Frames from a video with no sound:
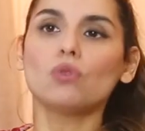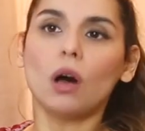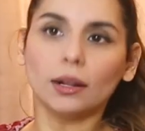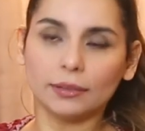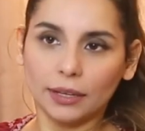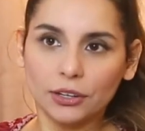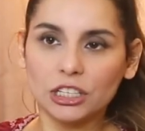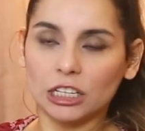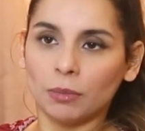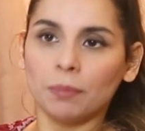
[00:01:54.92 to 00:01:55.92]
Bu alt
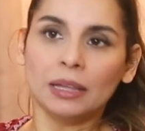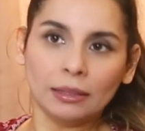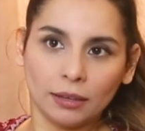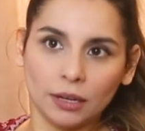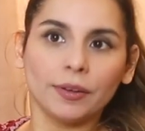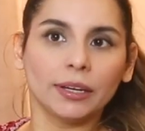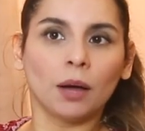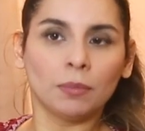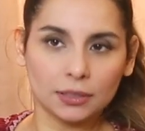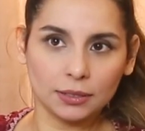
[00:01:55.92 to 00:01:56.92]
değiştirme minderi
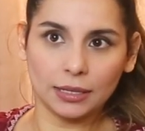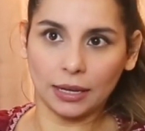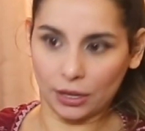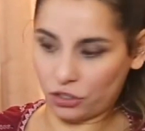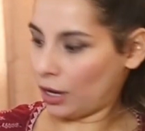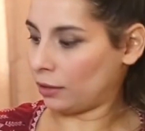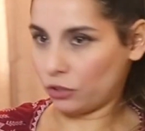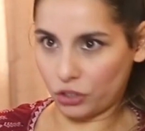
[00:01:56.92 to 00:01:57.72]
veya matı diye geçen